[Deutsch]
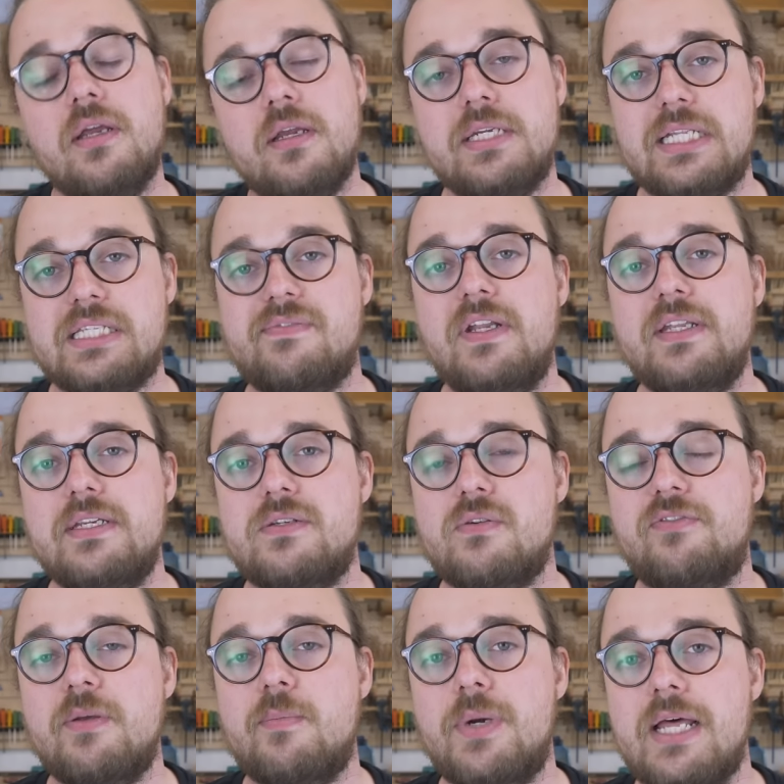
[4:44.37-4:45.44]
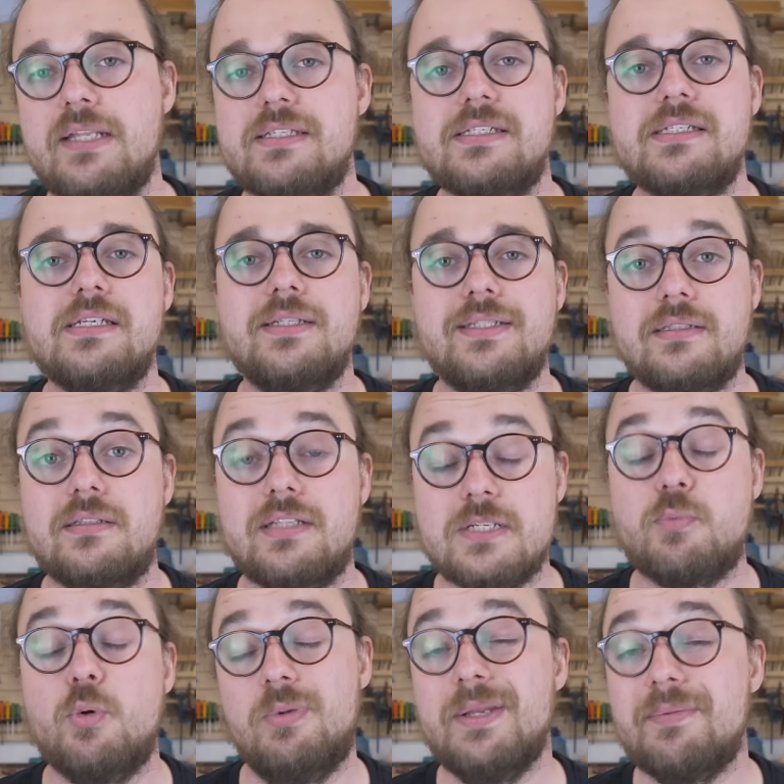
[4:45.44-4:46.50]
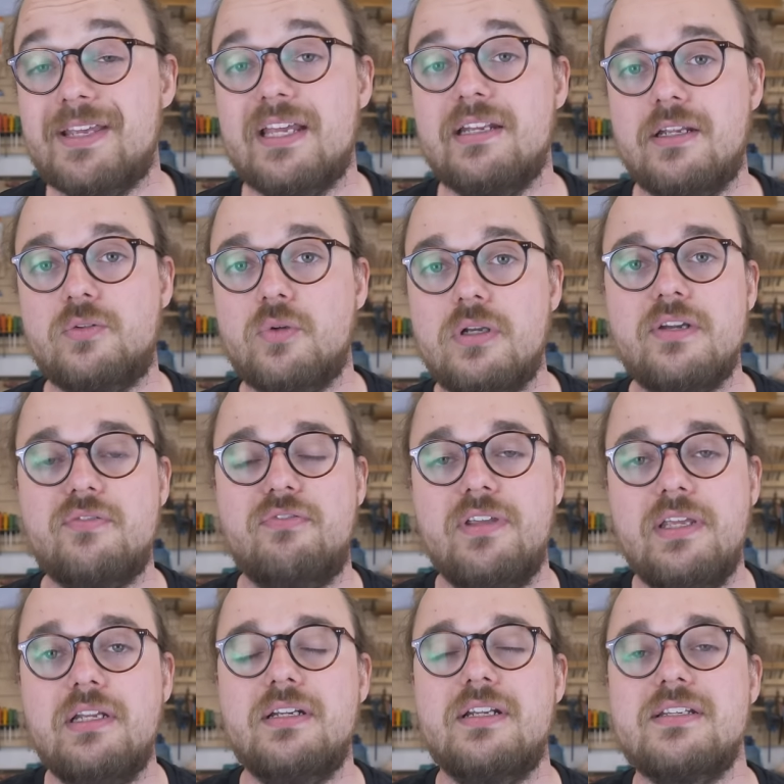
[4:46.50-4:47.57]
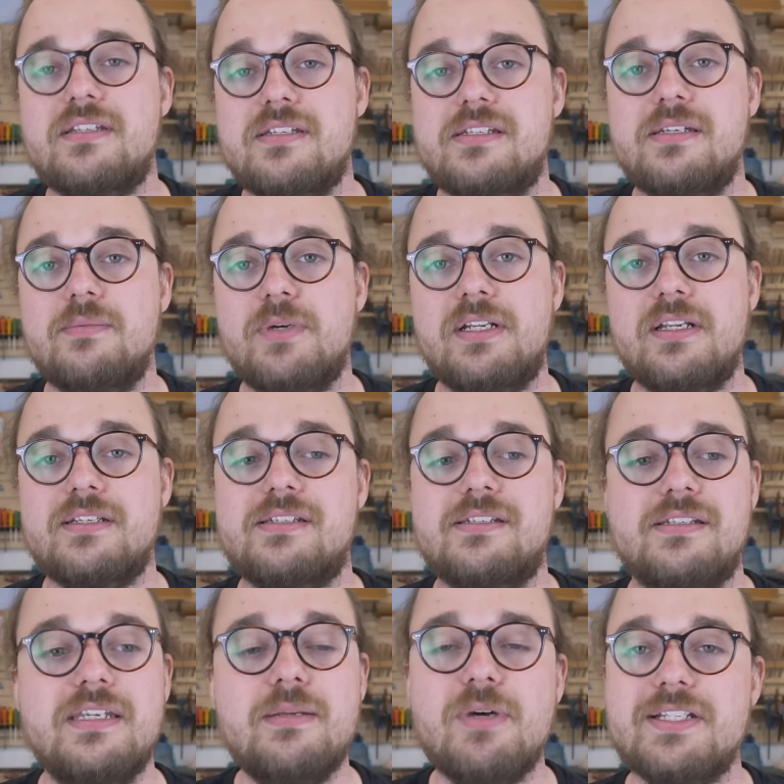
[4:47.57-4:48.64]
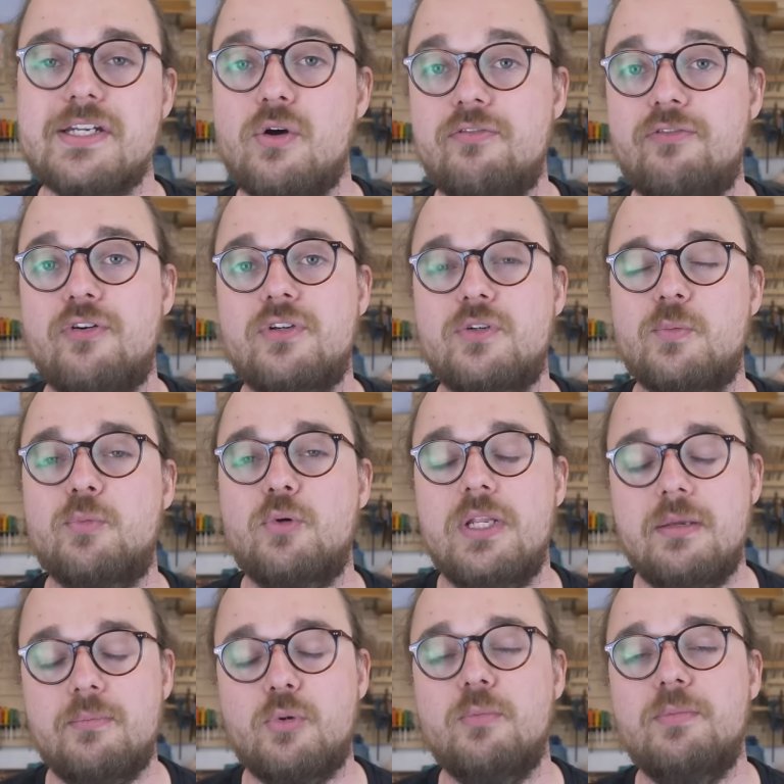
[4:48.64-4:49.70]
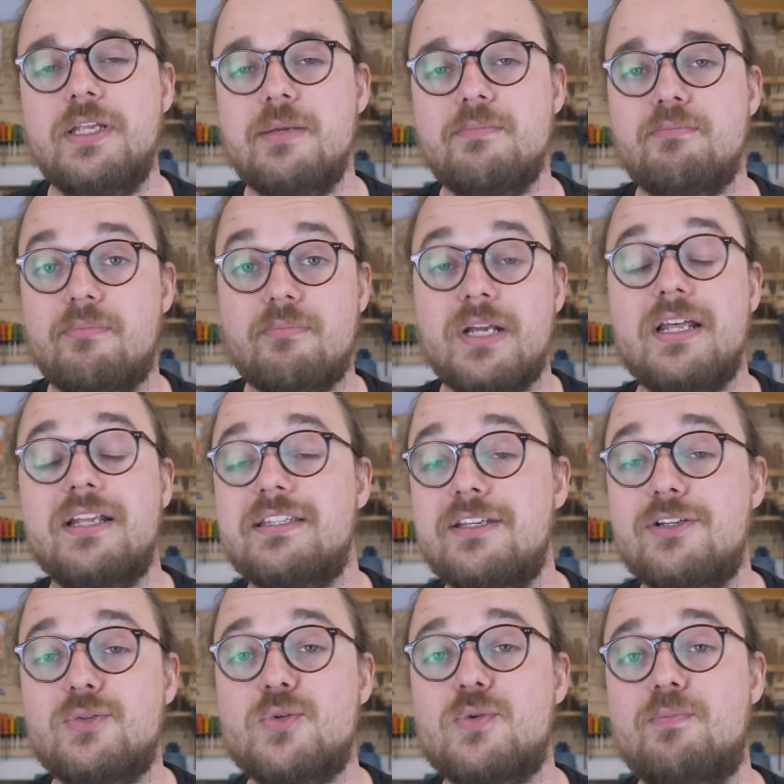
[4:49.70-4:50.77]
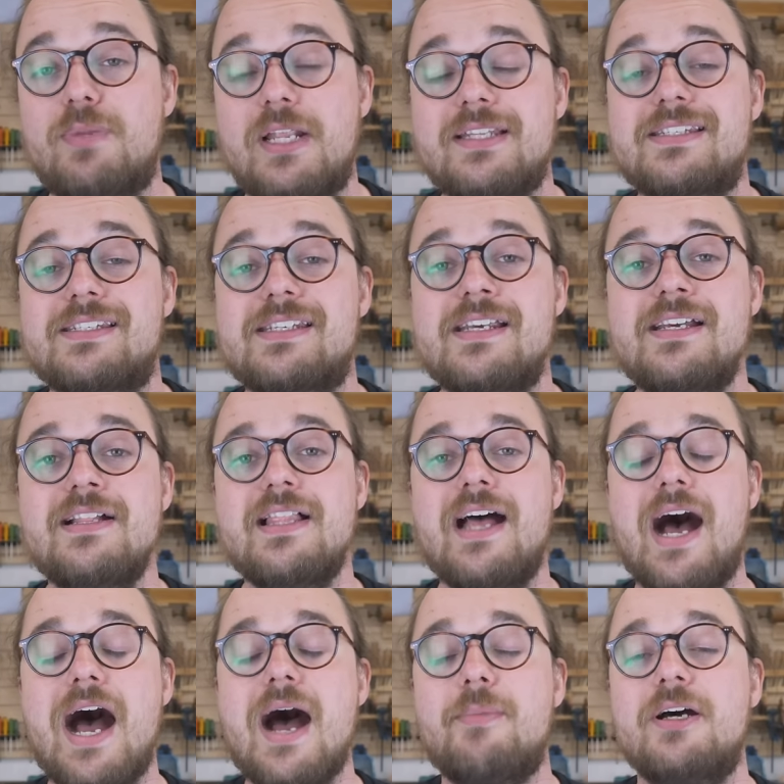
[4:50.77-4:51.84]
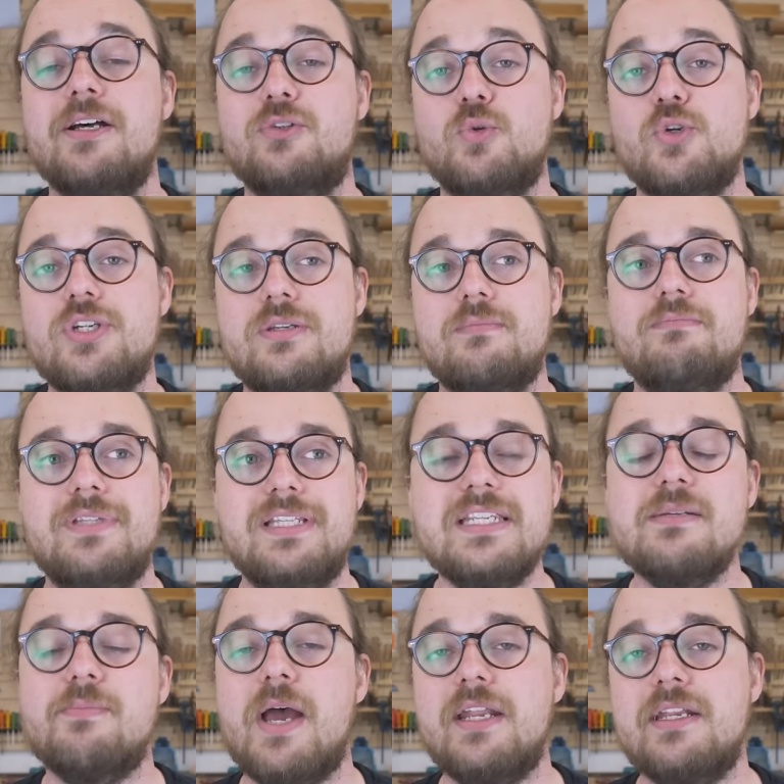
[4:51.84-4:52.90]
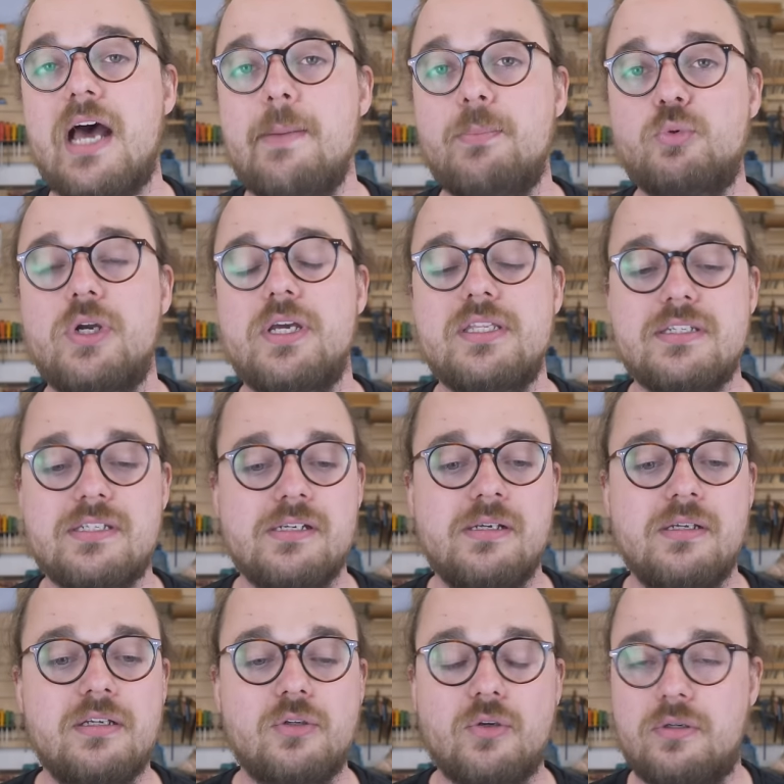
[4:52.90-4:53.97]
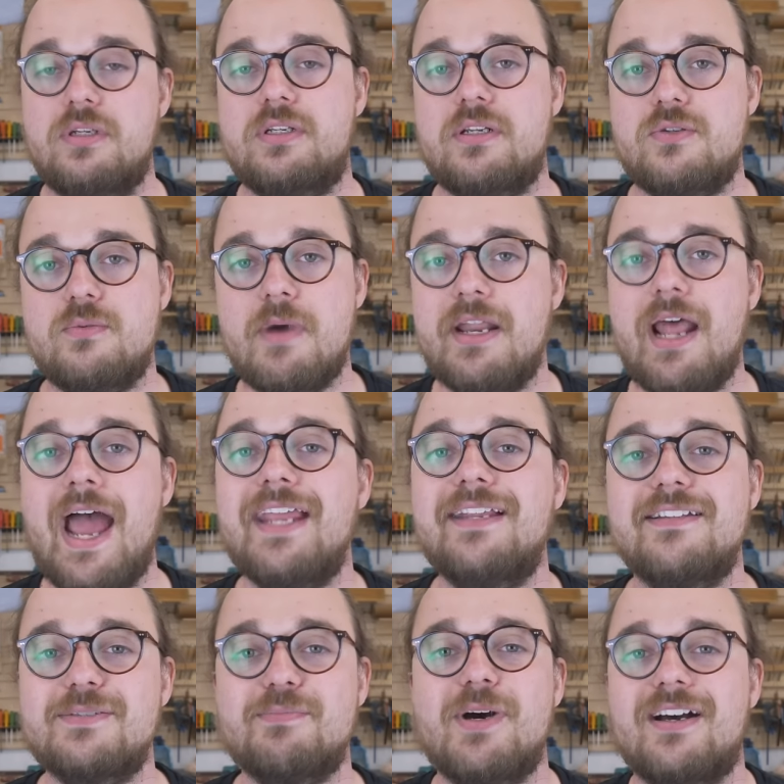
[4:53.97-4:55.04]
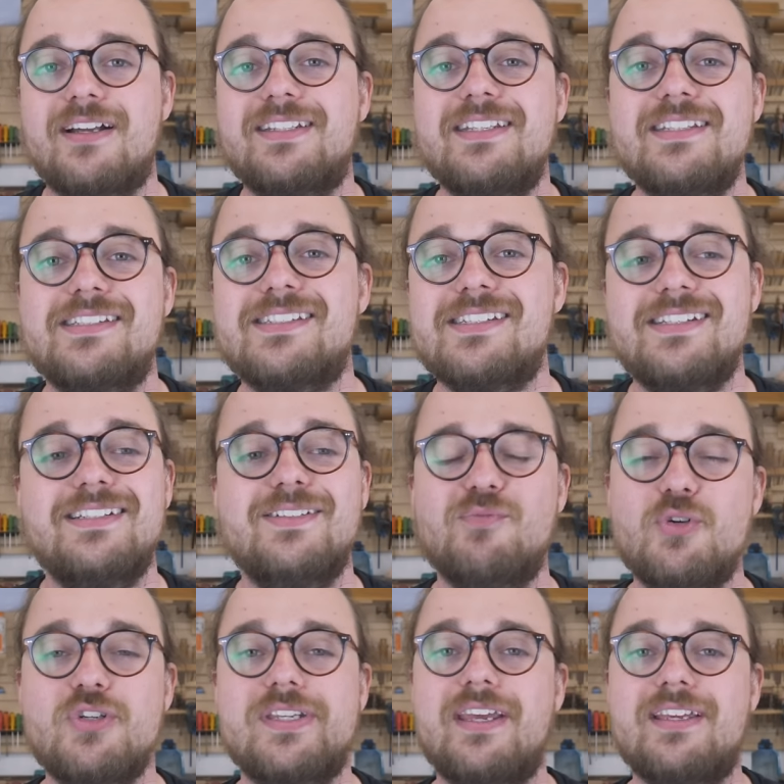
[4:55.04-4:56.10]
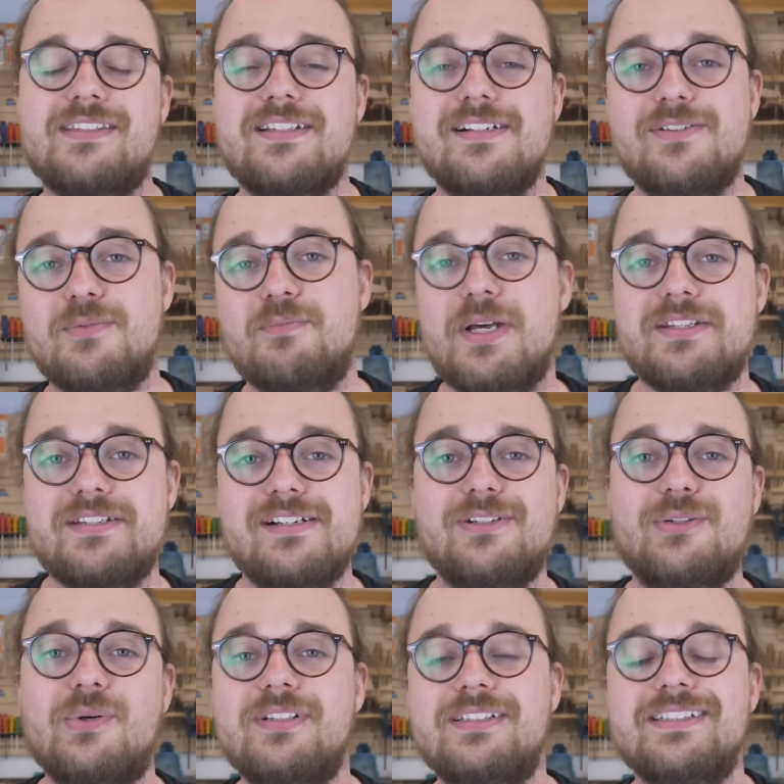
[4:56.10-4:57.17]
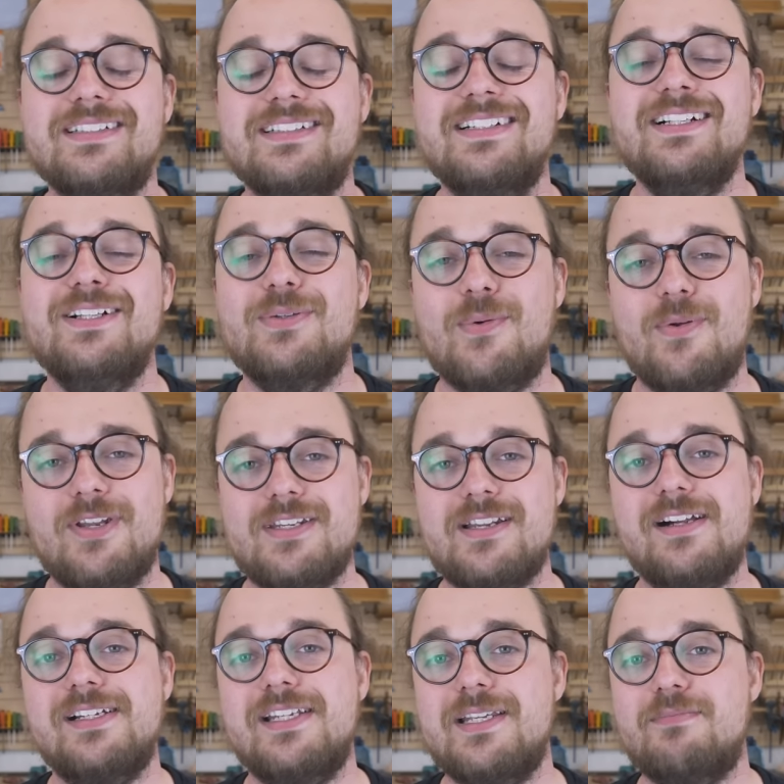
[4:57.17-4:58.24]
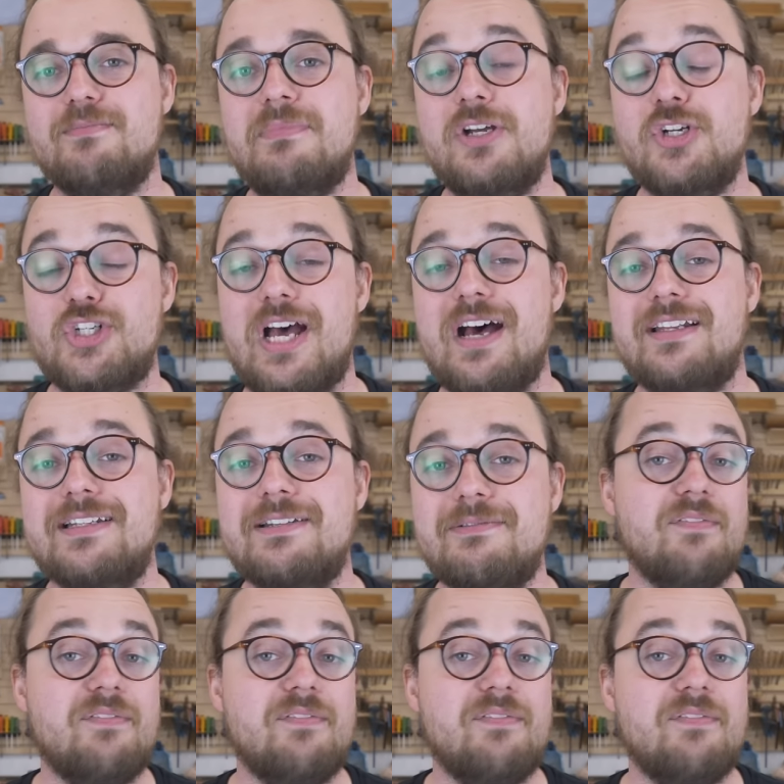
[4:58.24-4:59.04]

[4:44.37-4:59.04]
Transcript: Ich hatte zwar nicht so viel Platz, das Problem kennen natürlich viele, das ist immer das niemals aufhörende Problem, man hat nie genug Platz, aber durch diese beiden Upgrades konnte ich da so mein eigenes Paradies wo ich drechseln und basteln konnte, konnte ich da halt eben starten.